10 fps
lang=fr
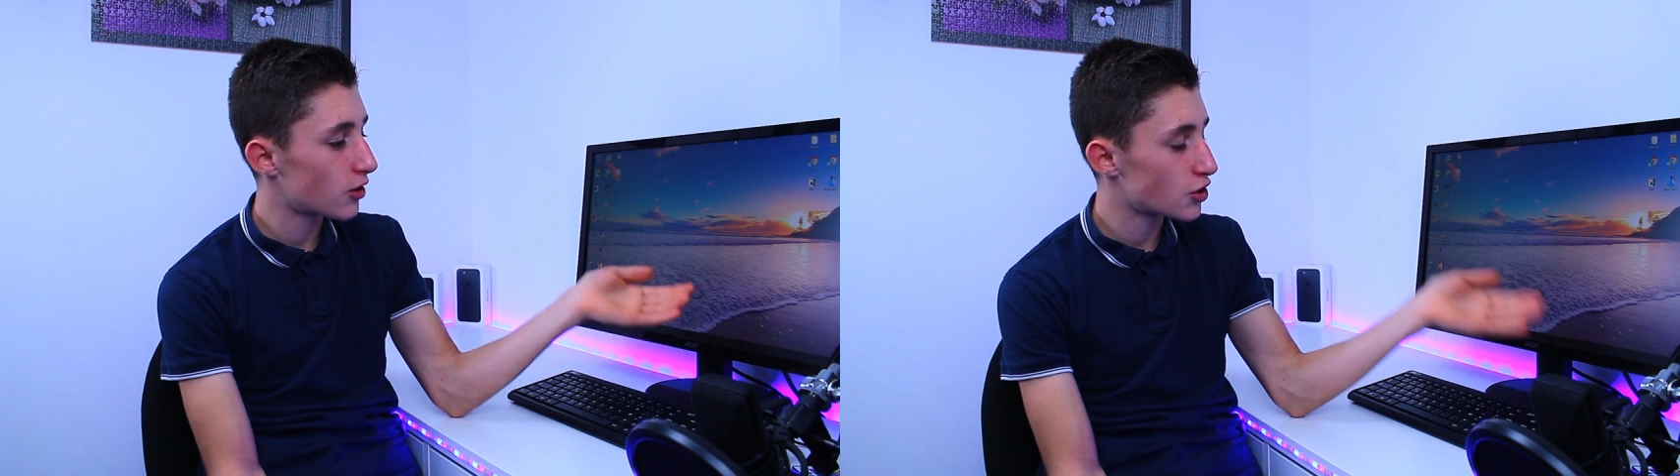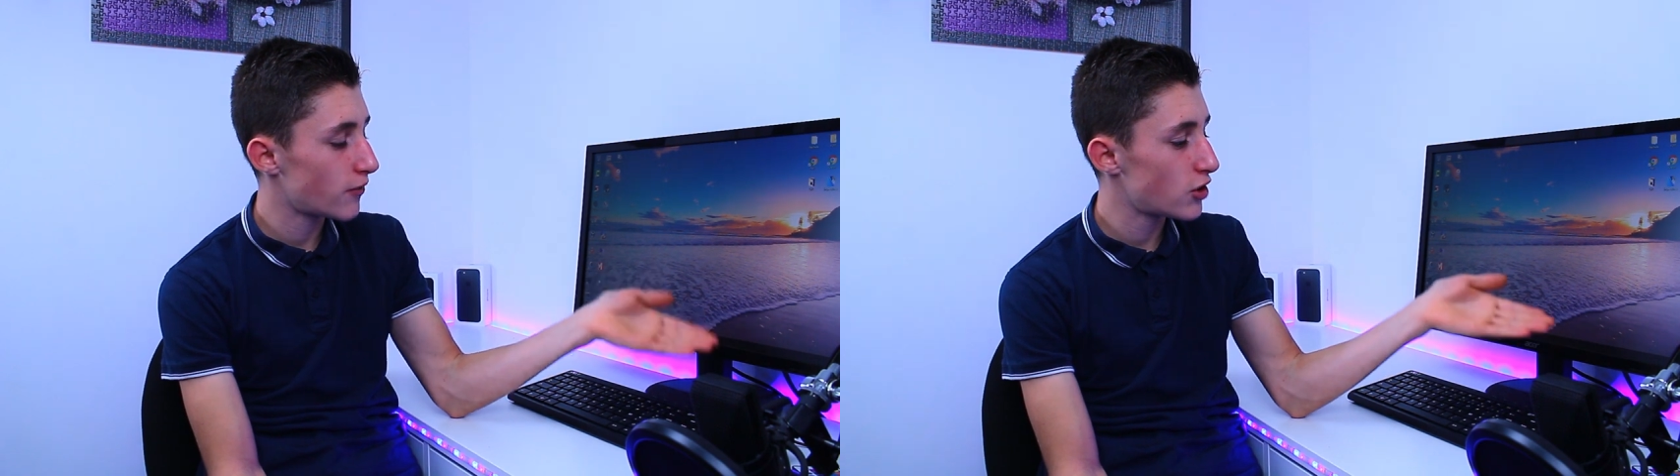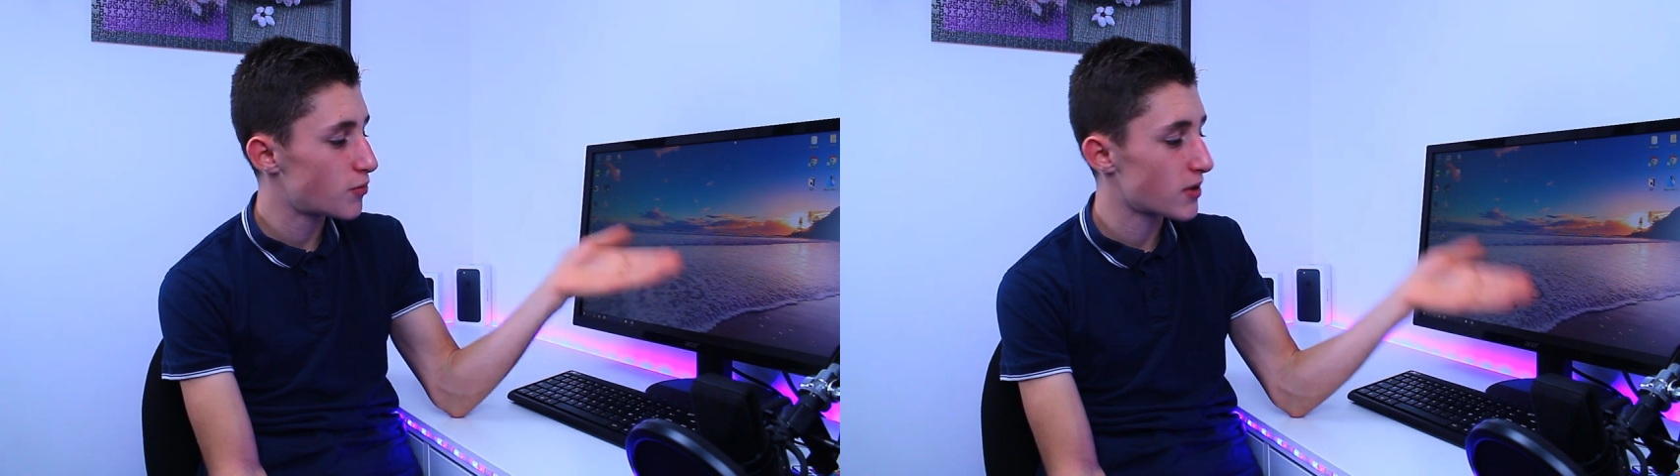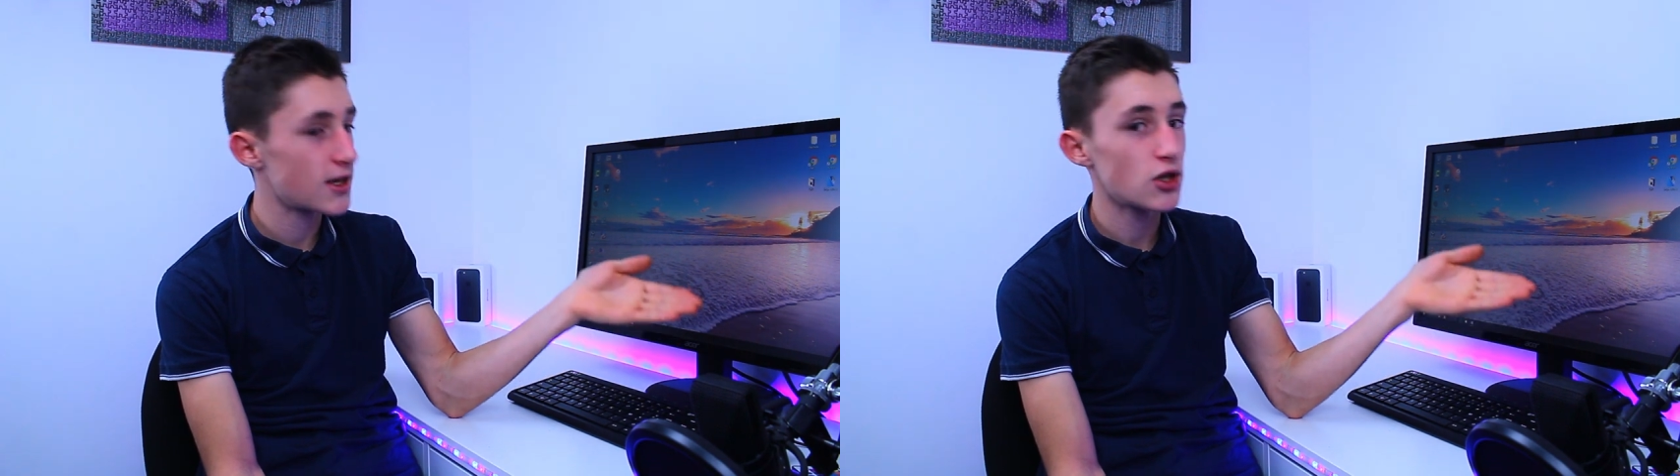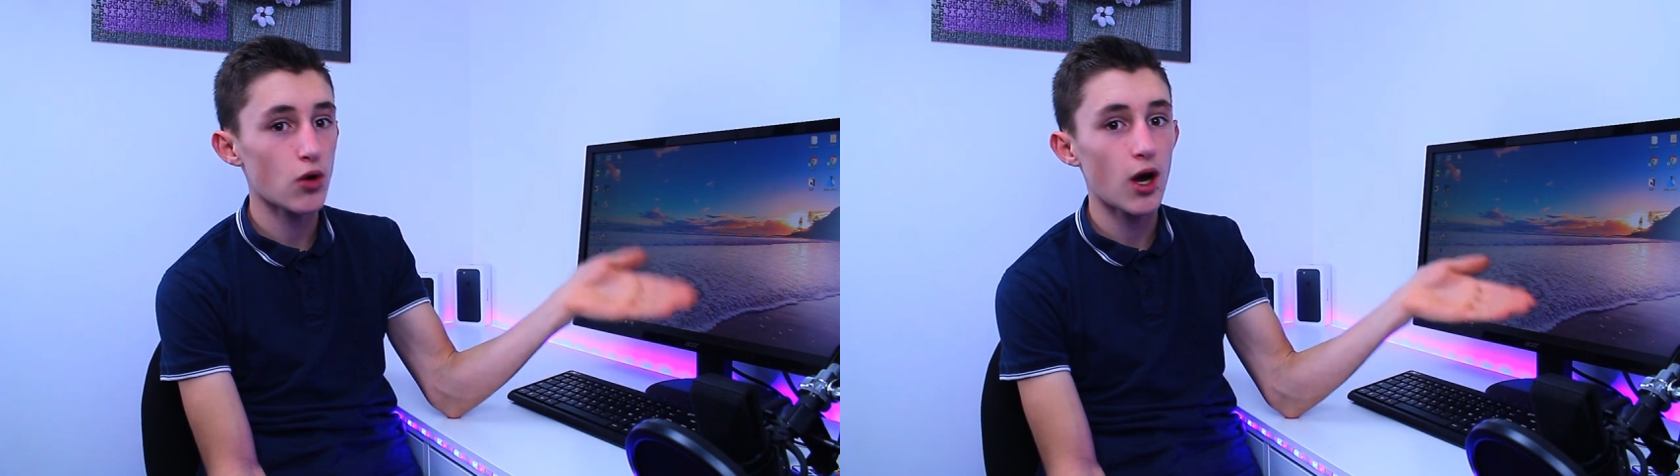en janvier, je suis
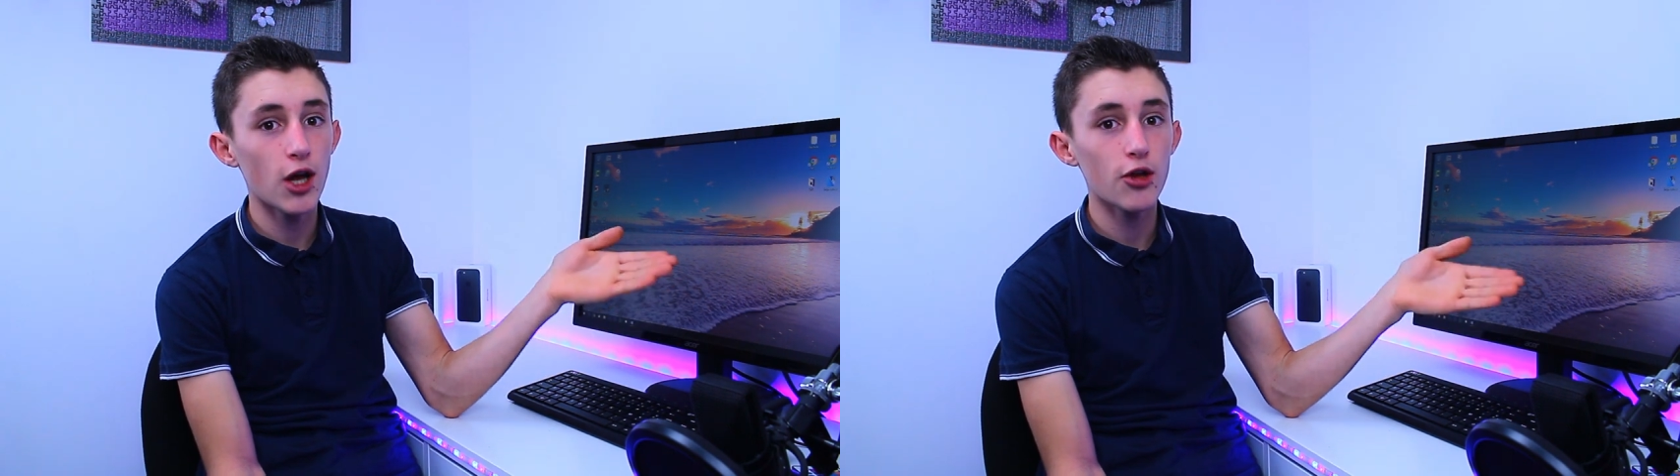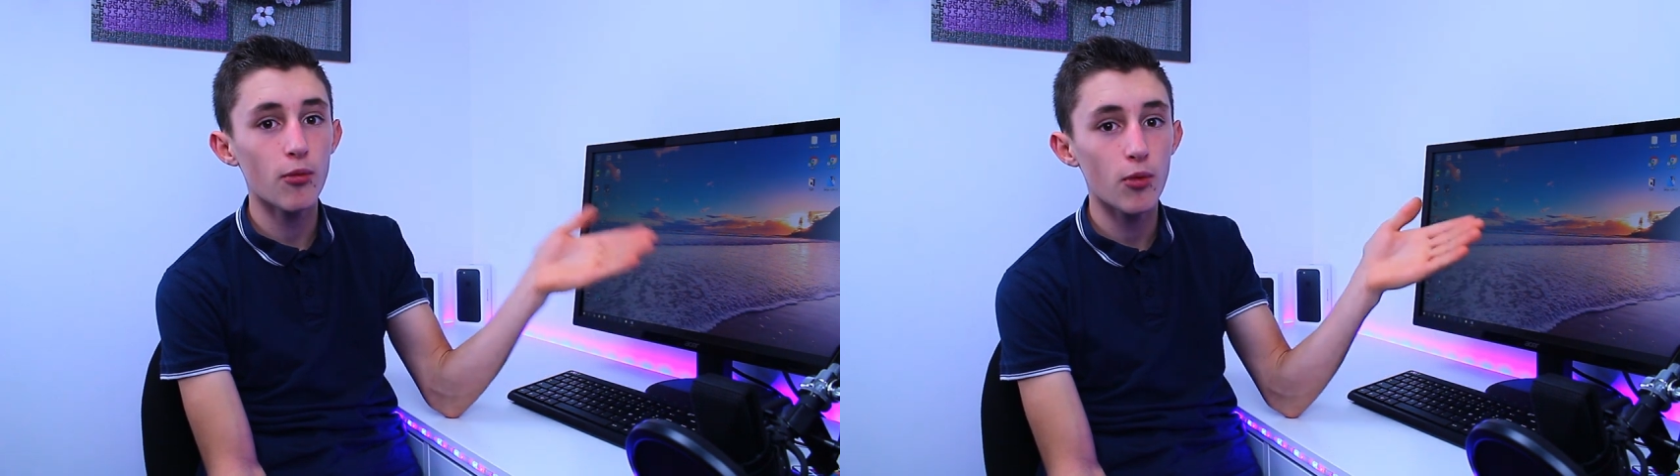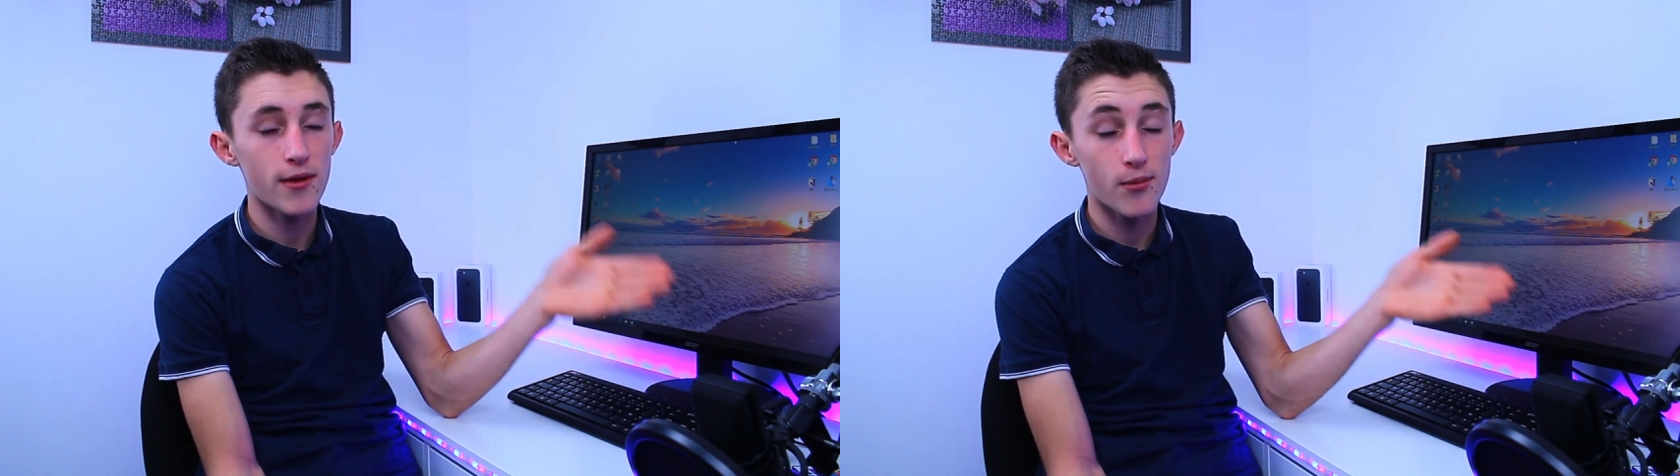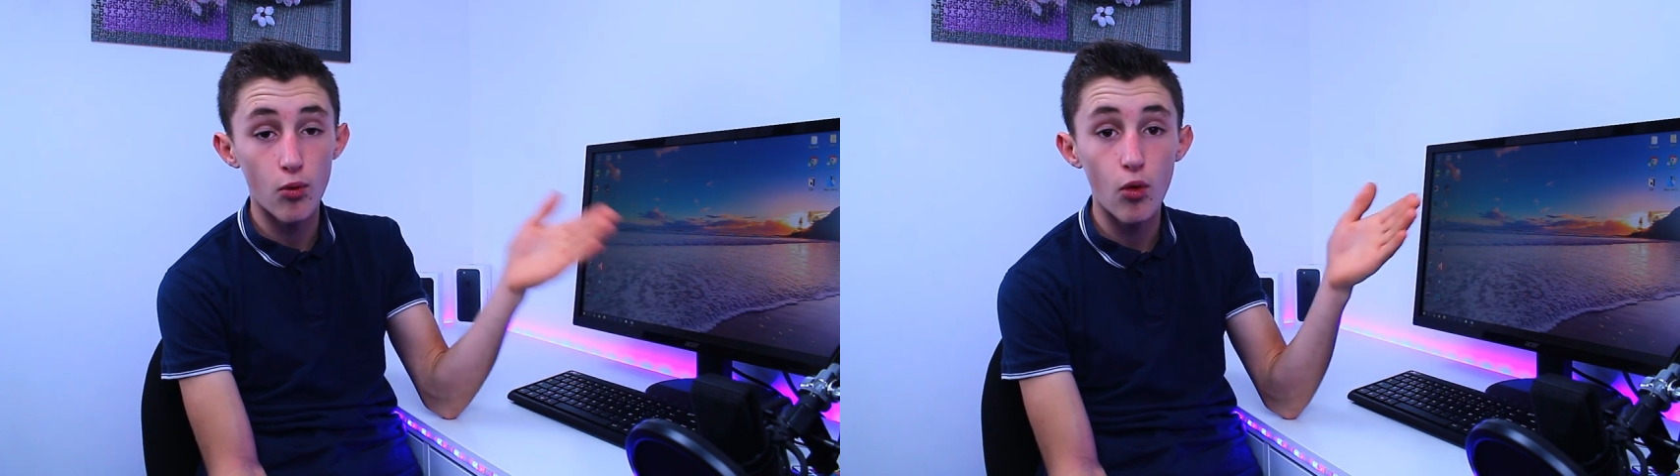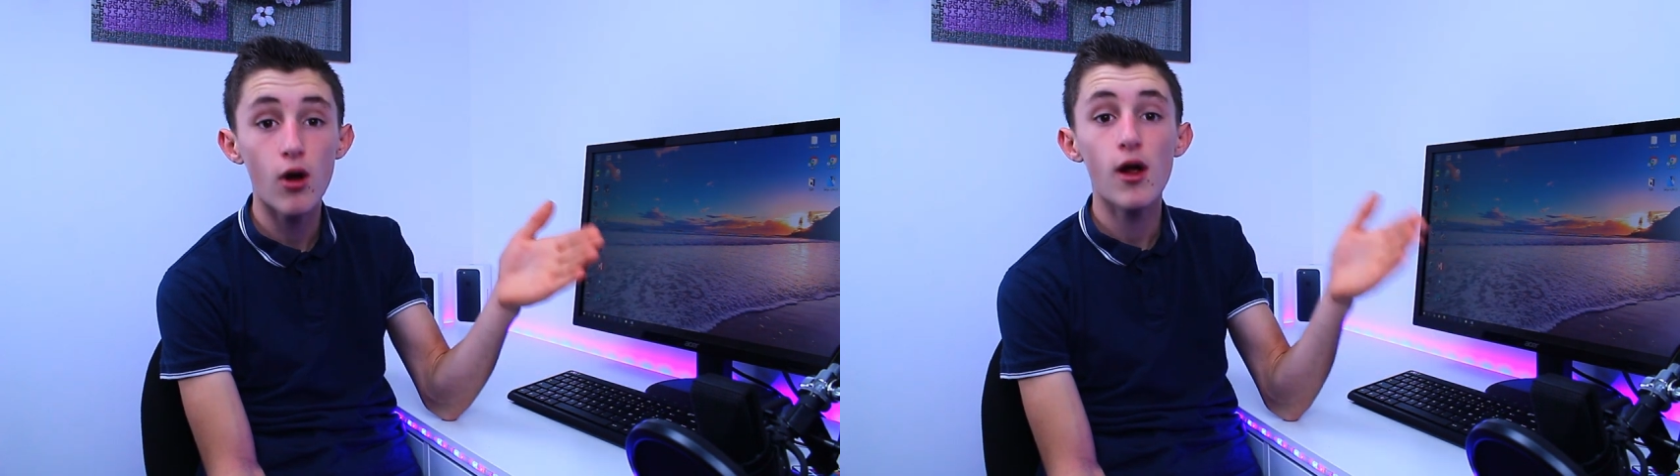passé sur Adobe Premiere
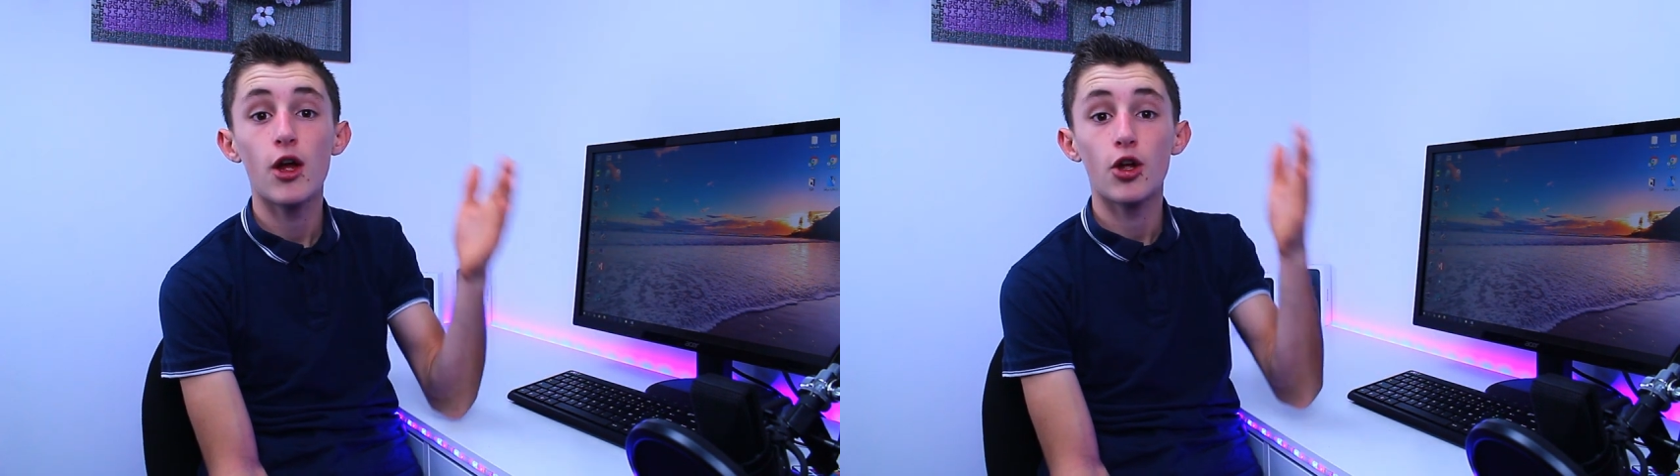Pro